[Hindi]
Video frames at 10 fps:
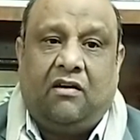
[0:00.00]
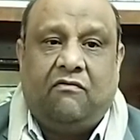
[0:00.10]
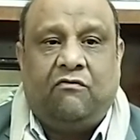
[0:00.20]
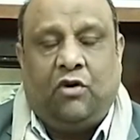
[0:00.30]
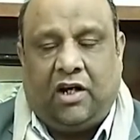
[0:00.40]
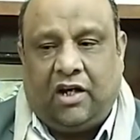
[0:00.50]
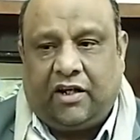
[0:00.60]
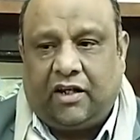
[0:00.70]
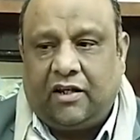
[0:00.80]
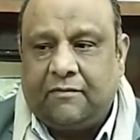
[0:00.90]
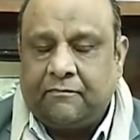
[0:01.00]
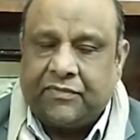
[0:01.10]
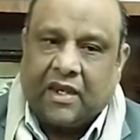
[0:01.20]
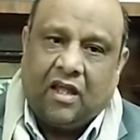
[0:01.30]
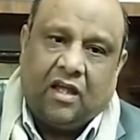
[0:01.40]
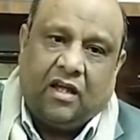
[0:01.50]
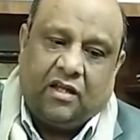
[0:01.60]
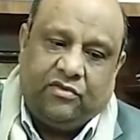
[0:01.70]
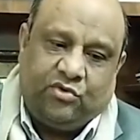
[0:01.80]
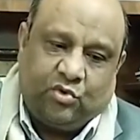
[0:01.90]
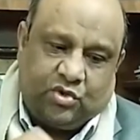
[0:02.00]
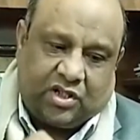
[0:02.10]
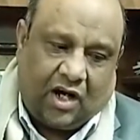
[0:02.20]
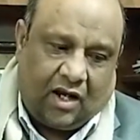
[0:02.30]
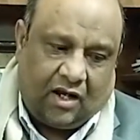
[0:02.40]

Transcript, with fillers: वो ले लेंगे दूसरा